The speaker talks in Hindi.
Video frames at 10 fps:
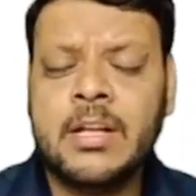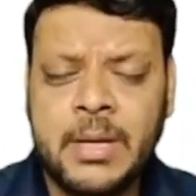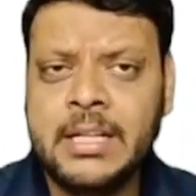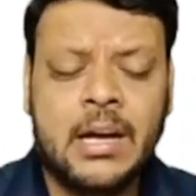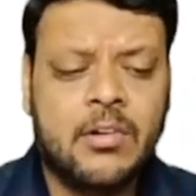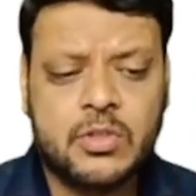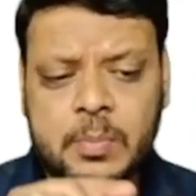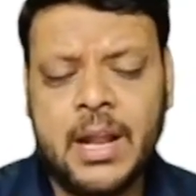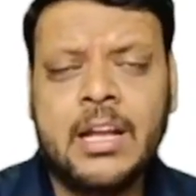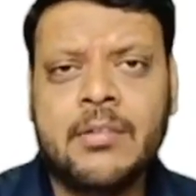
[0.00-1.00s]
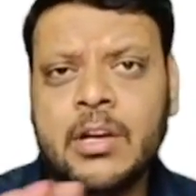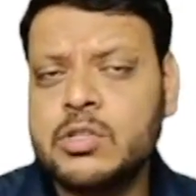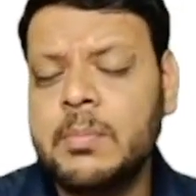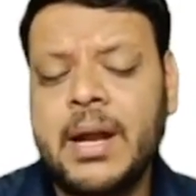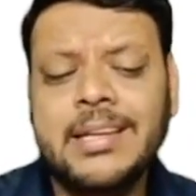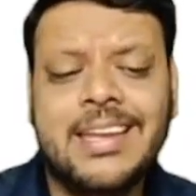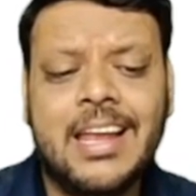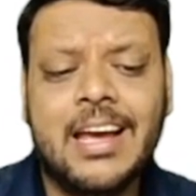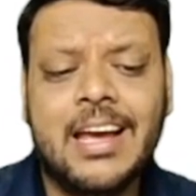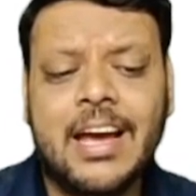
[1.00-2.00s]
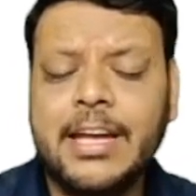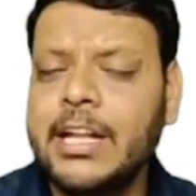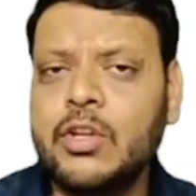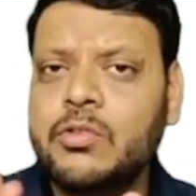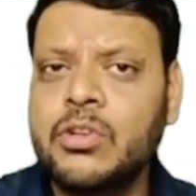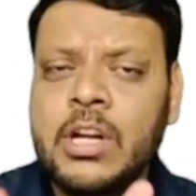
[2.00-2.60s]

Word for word: जो पैराग्राफ था उसमें पैडिंग नहीं लगाई है तो जो